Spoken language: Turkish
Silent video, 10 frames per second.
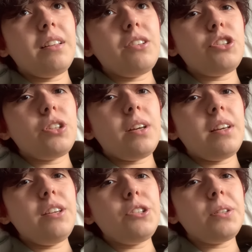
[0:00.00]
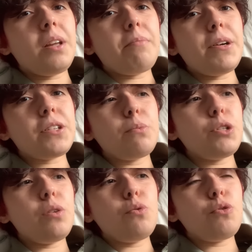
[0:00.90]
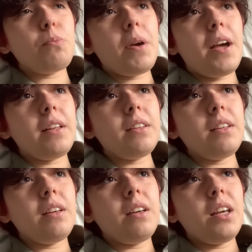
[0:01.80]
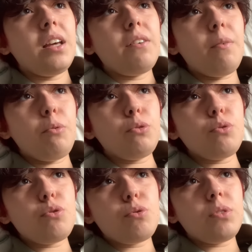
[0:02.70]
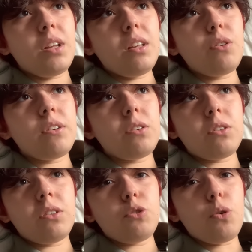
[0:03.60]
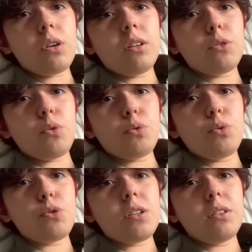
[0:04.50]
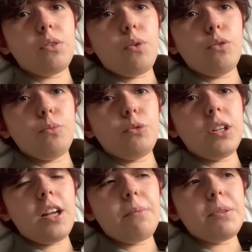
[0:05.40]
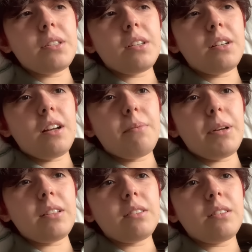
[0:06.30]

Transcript: işte işinden başka bir şey düşünmeyen ve bunun üstüne de çok yakın olduğu kuzenin ölümüne gelmesine rağmen